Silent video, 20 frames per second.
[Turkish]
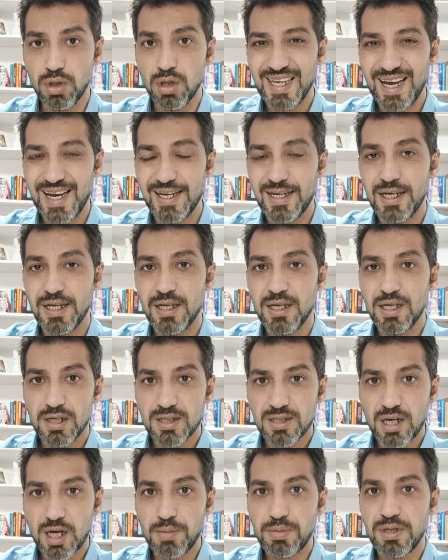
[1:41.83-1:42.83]
Yani e,
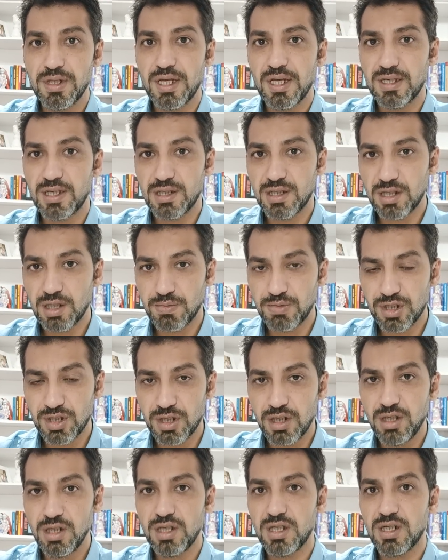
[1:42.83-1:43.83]
sabreden
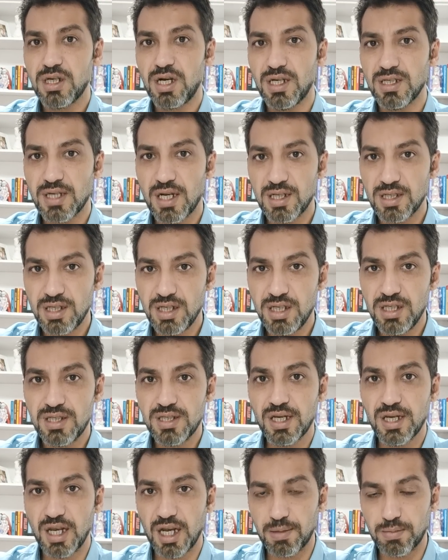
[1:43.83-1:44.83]
yatırımcının kazandığı
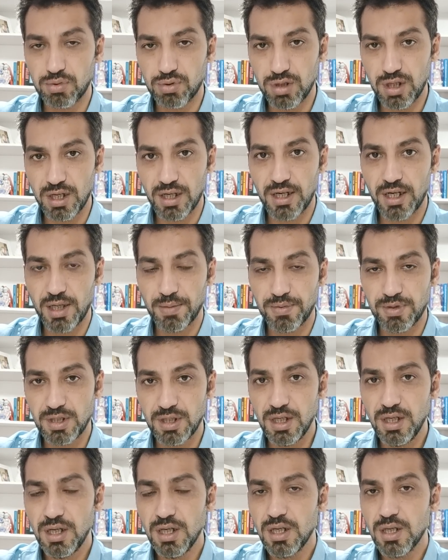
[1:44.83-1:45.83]
hisseler bunların
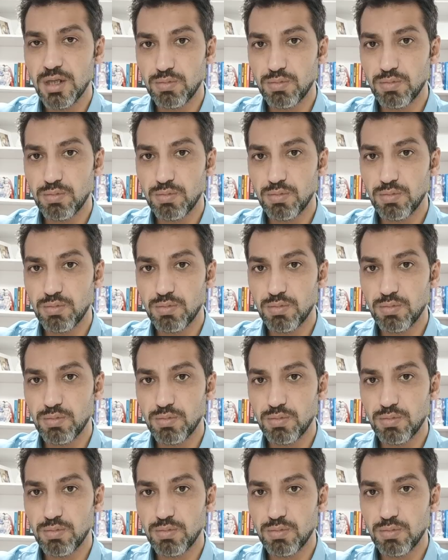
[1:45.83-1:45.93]
hepsi.